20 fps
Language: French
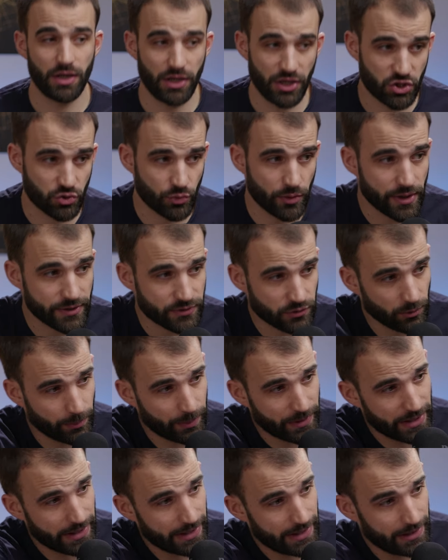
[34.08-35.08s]
Les joueurs sont
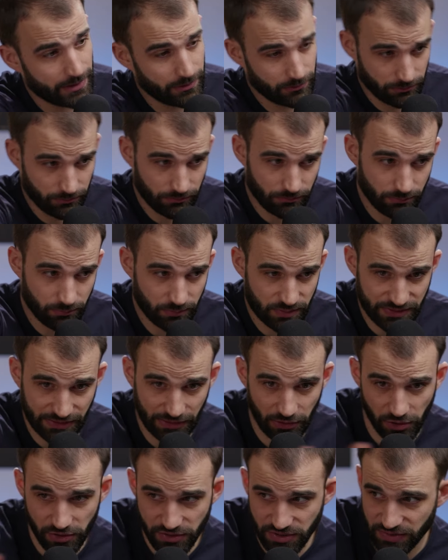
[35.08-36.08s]
prêts,
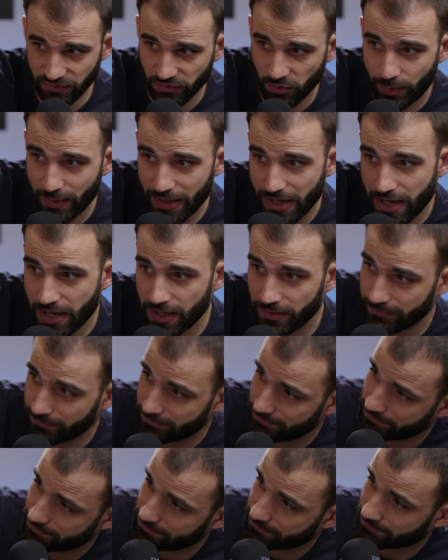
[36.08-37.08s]
silence s'il vous plaît,
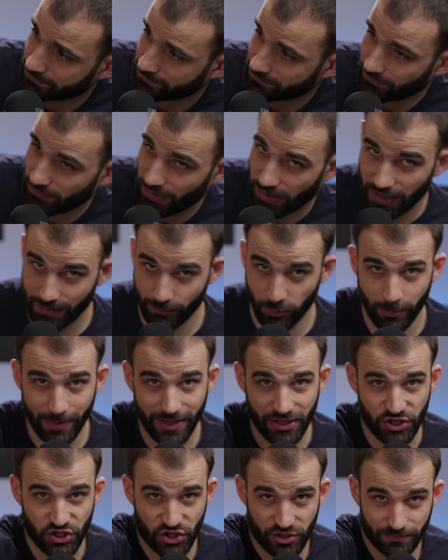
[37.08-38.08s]
et bon
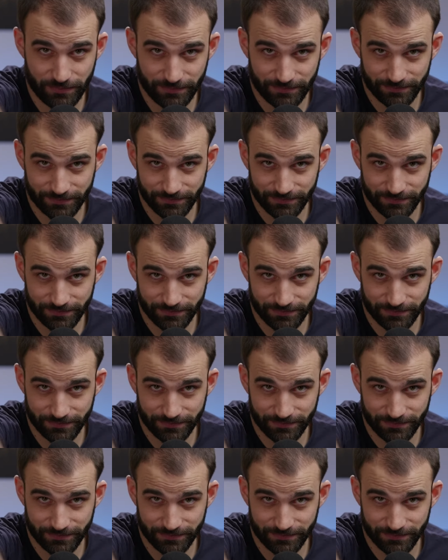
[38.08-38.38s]
match